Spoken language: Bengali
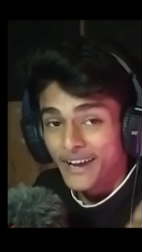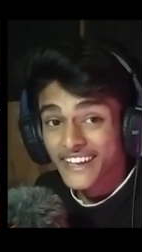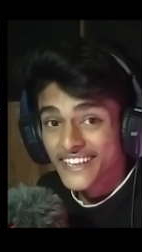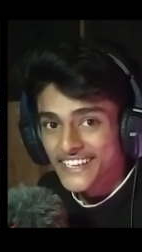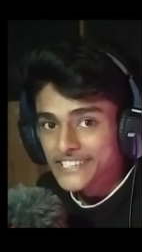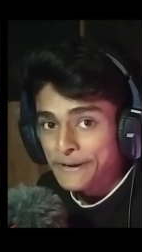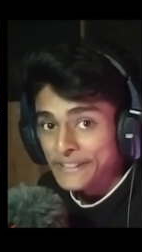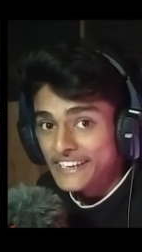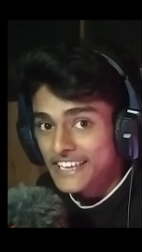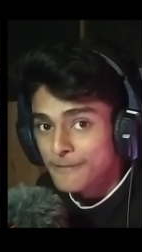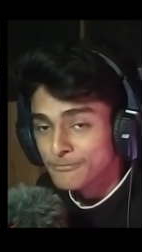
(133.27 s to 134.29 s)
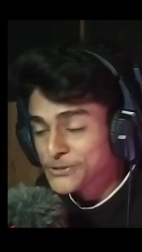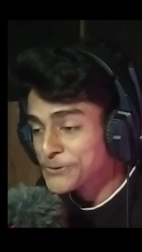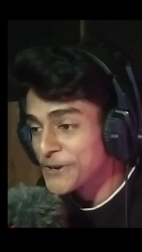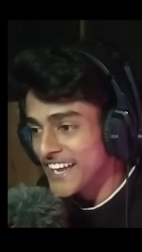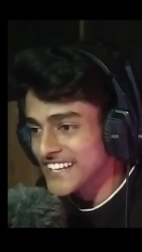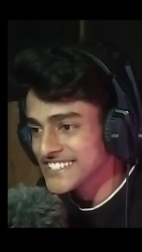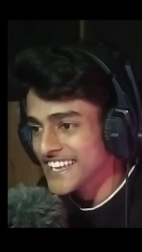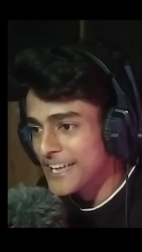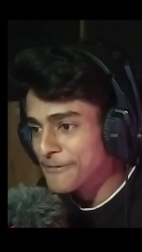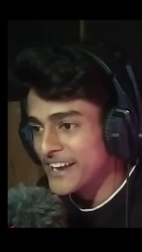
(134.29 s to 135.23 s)
বাকি ঠিক আছে আমাদের গেম শুরু হয়ে
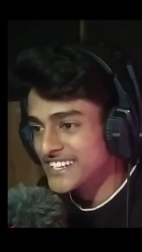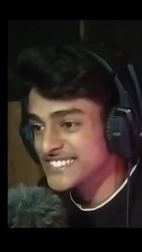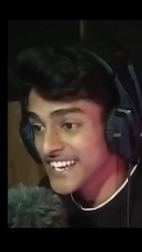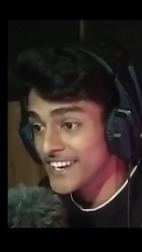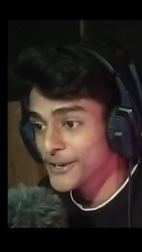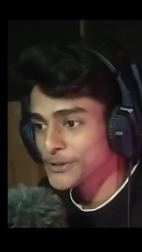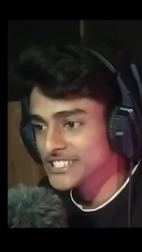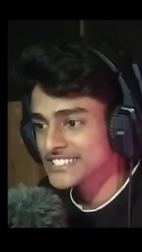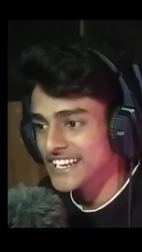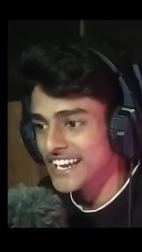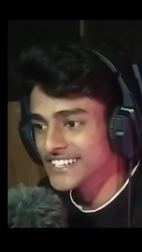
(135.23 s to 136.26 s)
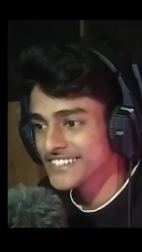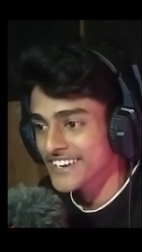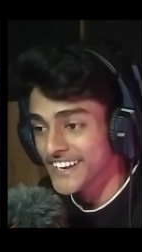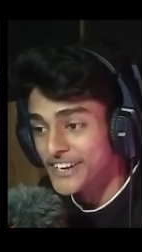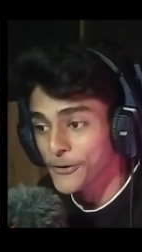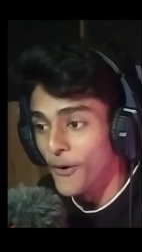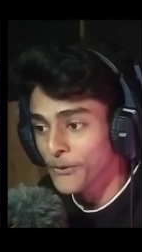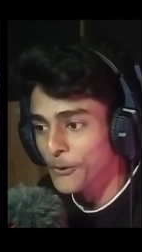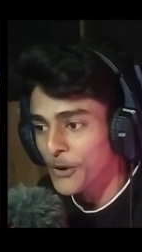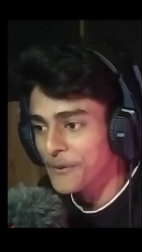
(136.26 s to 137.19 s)
গেছে এই গেমে একটা ছেলে রয়েছে সে খালি ট্রেনে
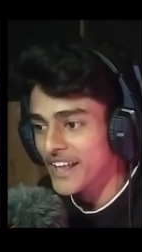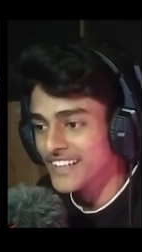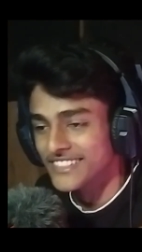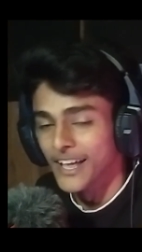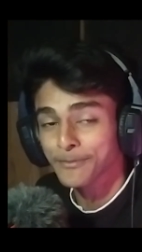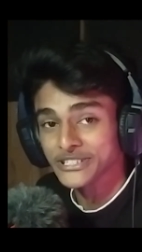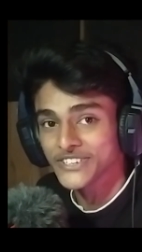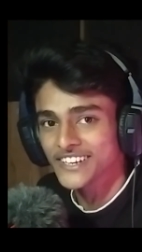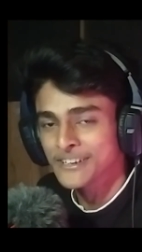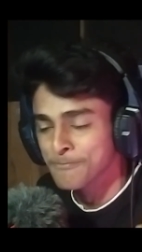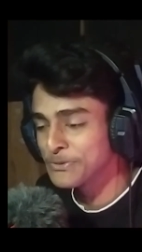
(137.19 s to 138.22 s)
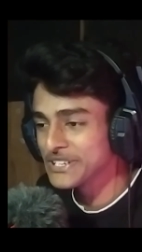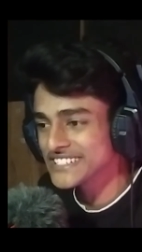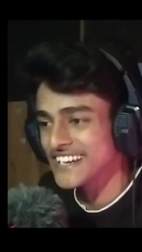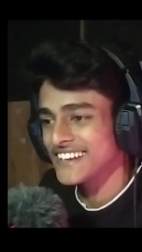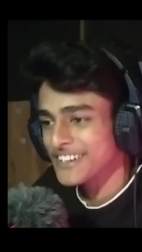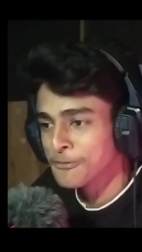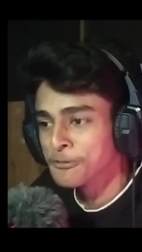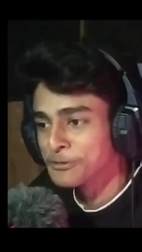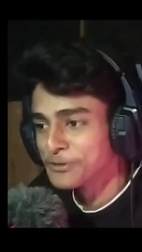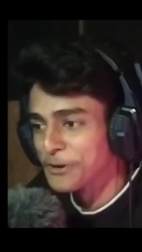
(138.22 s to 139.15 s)
রং করে বেড়ায় আর তার পেছনে একটা পুলিশ আর একটা
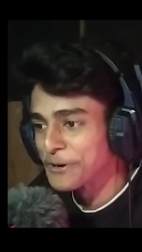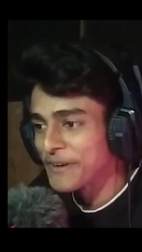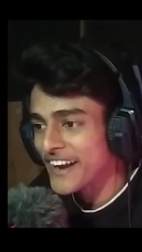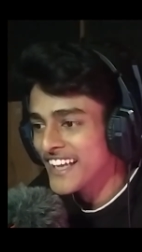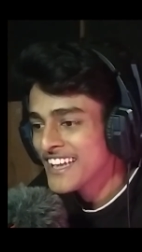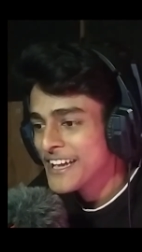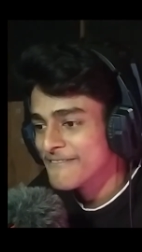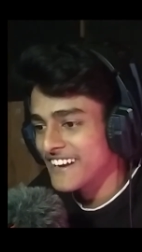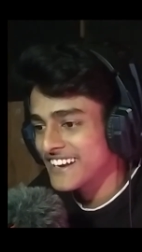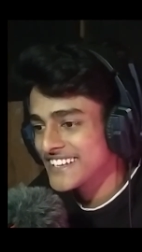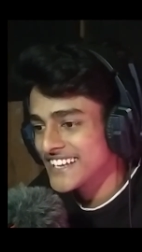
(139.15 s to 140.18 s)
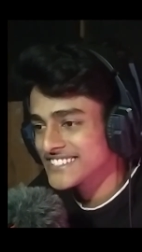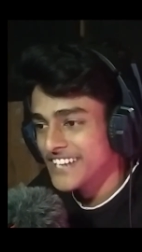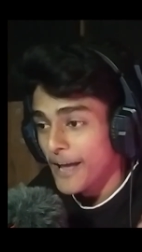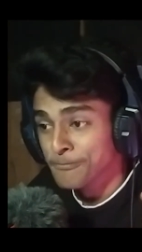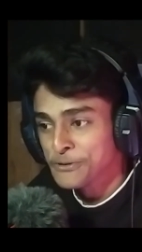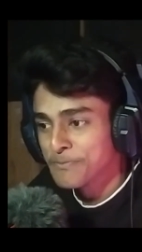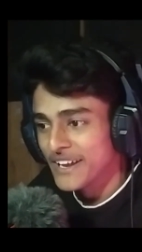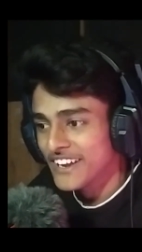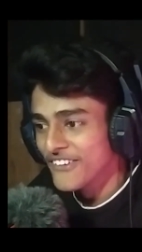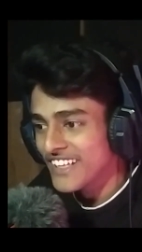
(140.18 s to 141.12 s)
কুকুর দৌড়ে বেড়ায় বাকি ঠিক আছে ট্যাপ টু
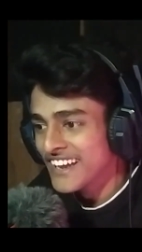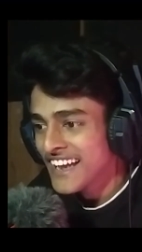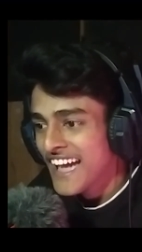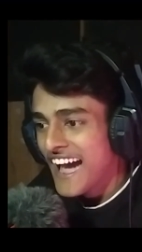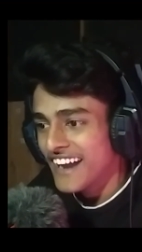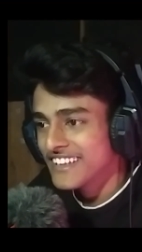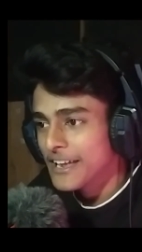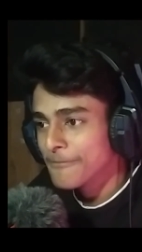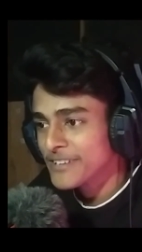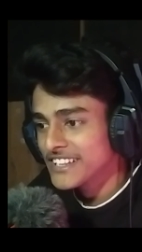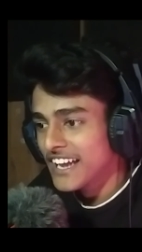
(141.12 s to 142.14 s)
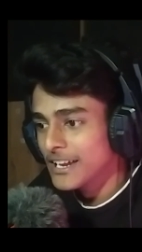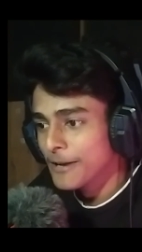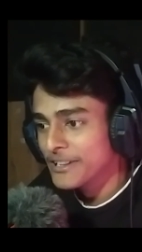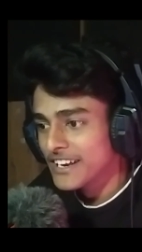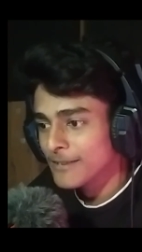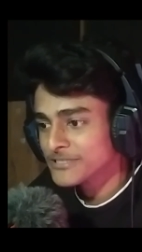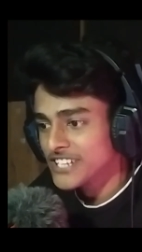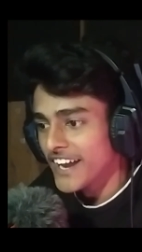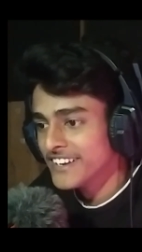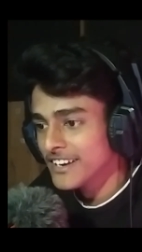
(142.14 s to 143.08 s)
প্লে করা যাক আর এই গেমটাতে খালি আমাদের
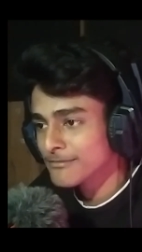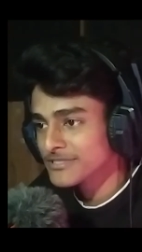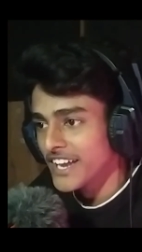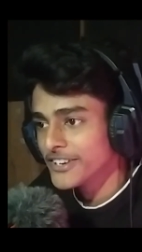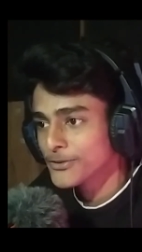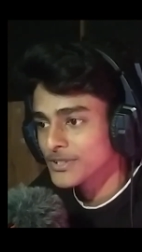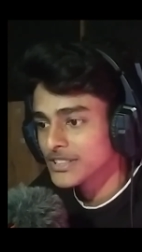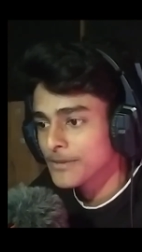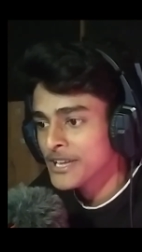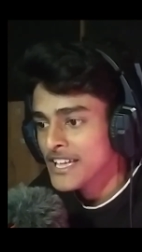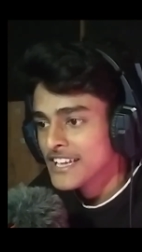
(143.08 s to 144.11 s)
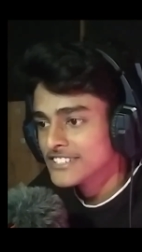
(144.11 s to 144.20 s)
এরকম সাইট এরকম সাইট করতে হবে